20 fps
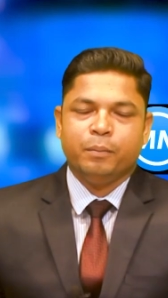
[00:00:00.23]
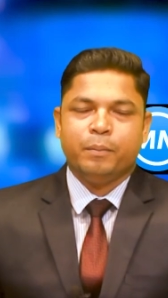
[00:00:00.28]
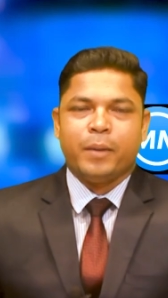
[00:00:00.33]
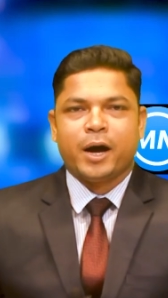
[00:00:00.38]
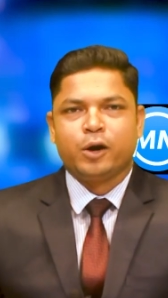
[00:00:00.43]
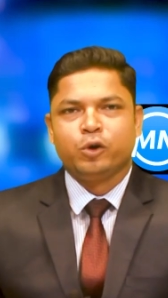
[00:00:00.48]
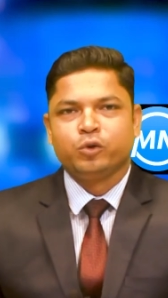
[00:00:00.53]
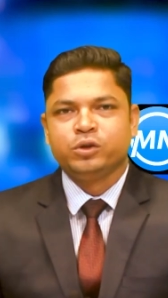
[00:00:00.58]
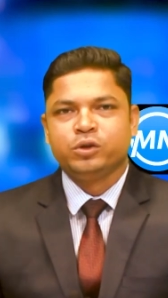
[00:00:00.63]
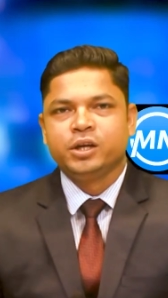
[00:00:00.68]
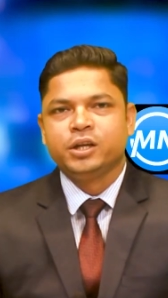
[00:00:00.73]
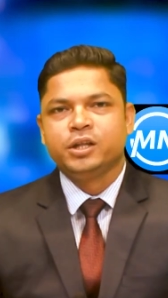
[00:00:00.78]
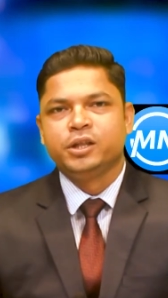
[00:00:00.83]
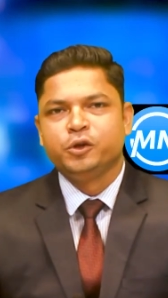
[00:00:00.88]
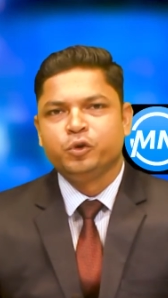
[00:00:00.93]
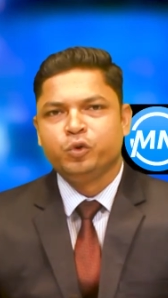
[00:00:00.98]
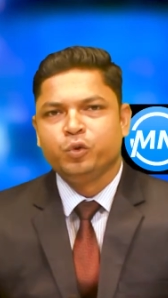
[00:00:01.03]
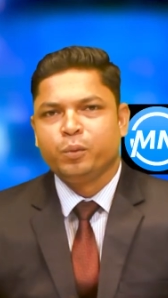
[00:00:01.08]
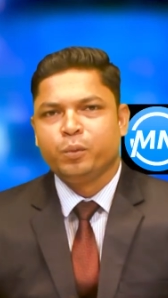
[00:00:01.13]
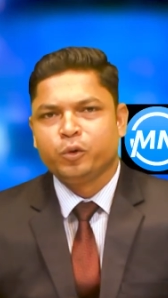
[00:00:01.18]
ভারতের
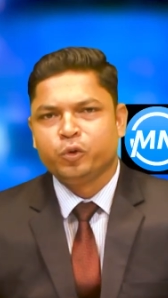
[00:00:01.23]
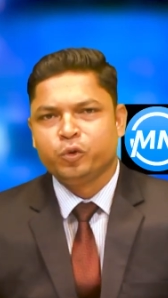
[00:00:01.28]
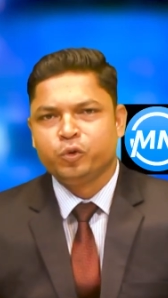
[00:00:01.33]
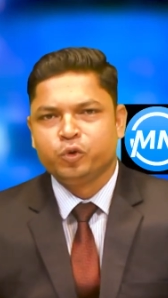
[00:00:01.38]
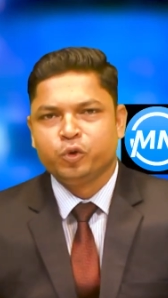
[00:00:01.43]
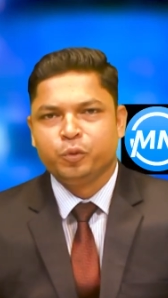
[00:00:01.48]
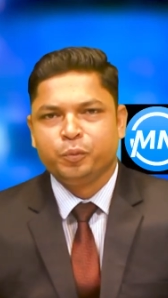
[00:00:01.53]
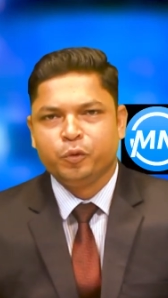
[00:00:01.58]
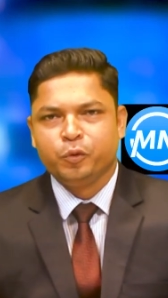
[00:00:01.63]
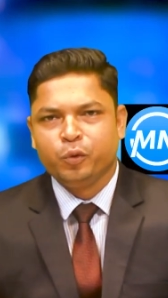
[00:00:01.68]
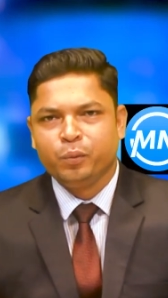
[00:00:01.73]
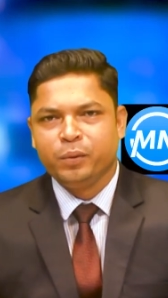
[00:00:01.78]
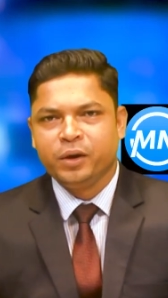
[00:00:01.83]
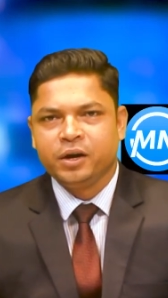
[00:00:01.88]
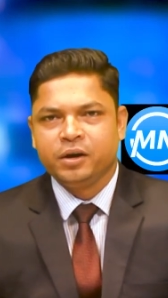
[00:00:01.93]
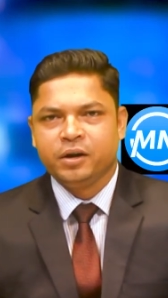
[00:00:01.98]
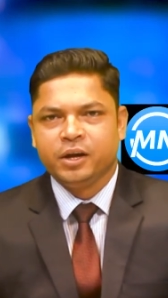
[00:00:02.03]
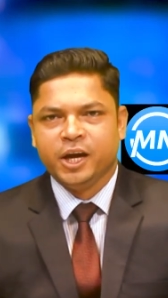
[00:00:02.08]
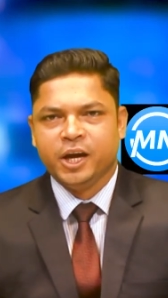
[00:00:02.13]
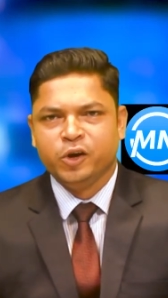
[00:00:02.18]

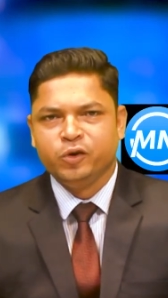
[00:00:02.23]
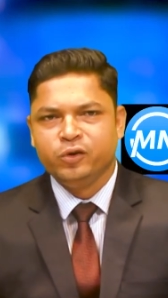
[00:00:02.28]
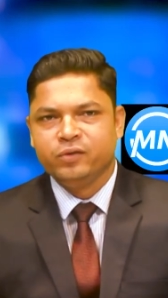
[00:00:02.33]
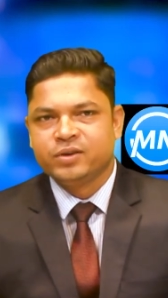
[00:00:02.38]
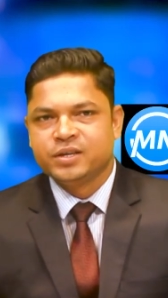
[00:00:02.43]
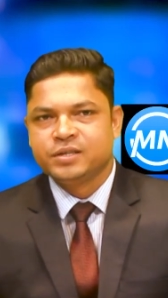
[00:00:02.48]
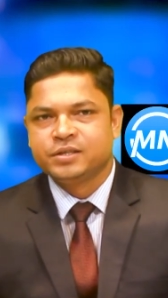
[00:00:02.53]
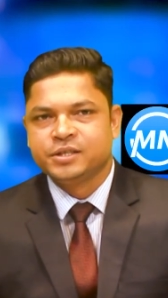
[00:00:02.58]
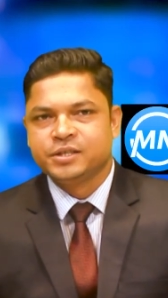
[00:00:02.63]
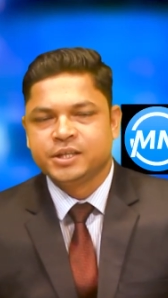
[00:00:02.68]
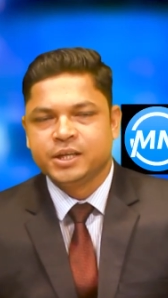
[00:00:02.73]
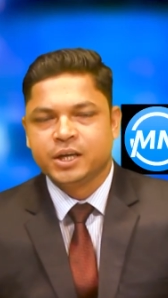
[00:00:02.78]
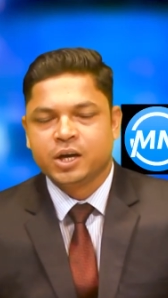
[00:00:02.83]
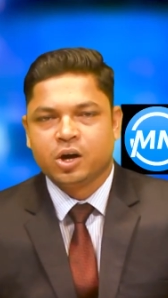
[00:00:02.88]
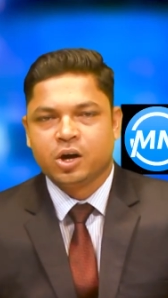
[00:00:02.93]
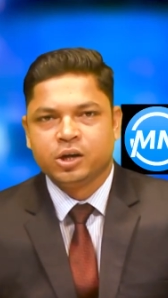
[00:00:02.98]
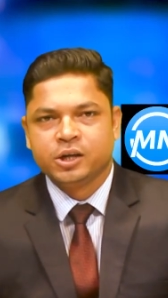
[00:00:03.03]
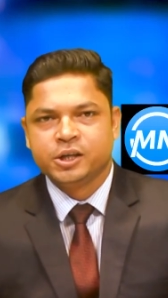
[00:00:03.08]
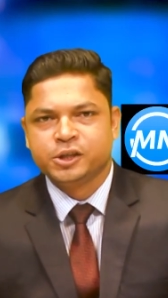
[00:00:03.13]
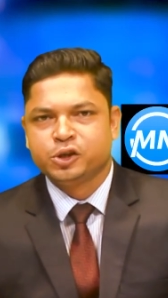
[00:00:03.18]
তিরুবনন্তপুরমের ইউনিভার্সিটি
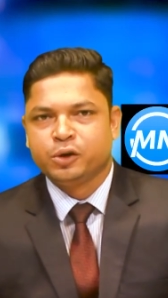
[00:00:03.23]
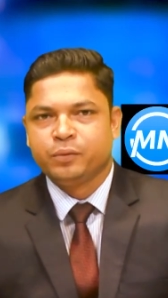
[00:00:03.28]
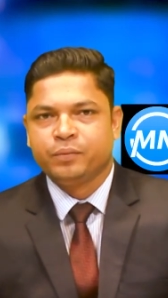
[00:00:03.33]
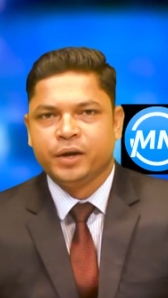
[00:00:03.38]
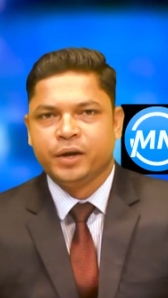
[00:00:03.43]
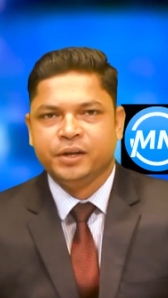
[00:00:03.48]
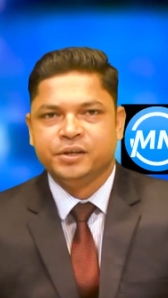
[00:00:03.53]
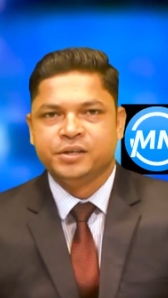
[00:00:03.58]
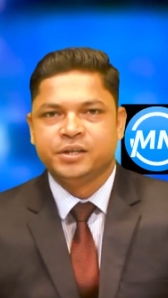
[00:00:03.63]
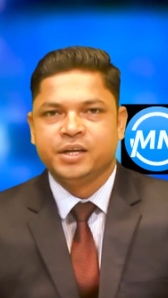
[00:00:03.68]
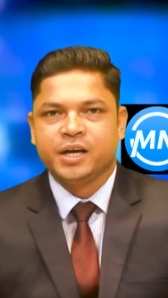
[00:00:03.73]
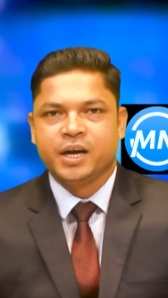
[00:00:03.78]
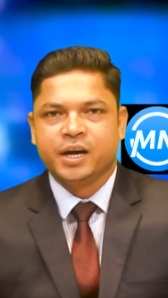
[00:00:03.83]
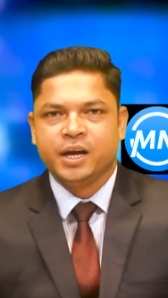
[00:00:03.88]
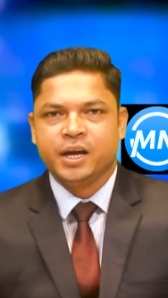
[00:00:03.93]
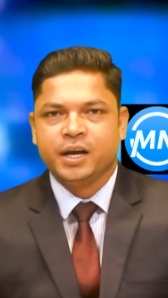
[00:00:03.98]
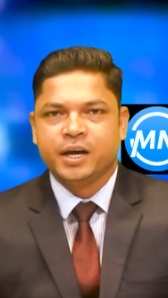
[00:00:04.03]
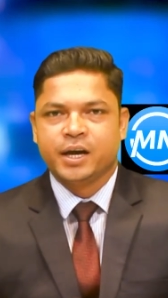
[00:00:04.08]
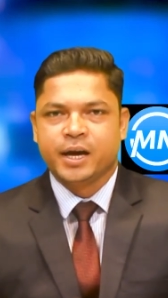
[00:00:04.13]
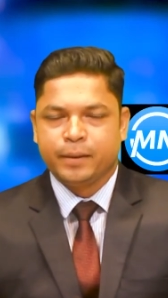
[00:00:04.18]
কলেজ অব
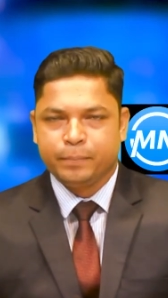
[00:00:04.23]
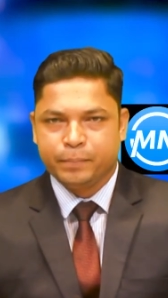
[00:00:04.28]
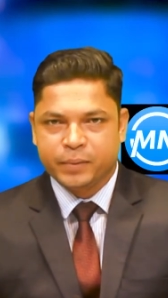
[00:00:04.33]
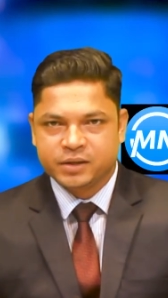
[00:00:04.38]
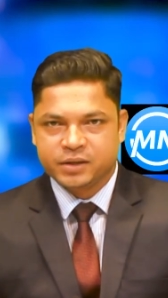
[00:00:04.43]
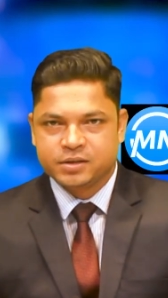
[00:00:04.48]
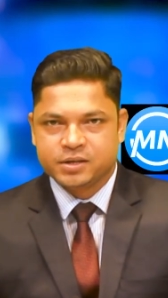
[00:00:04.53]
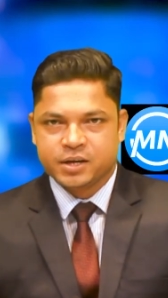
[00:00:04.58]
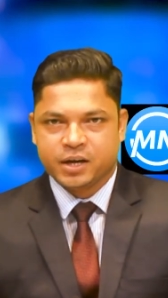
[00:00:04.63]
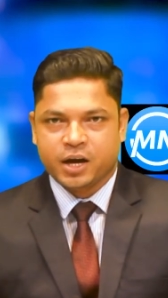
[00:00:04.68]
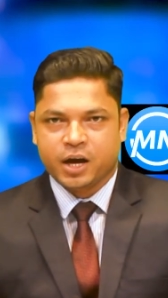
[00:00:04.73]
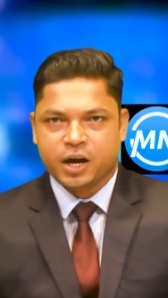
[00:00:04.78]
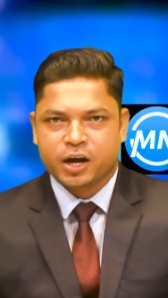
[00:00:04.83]
ইঞ্জিনিয়ারিং ক্যাম্পাসে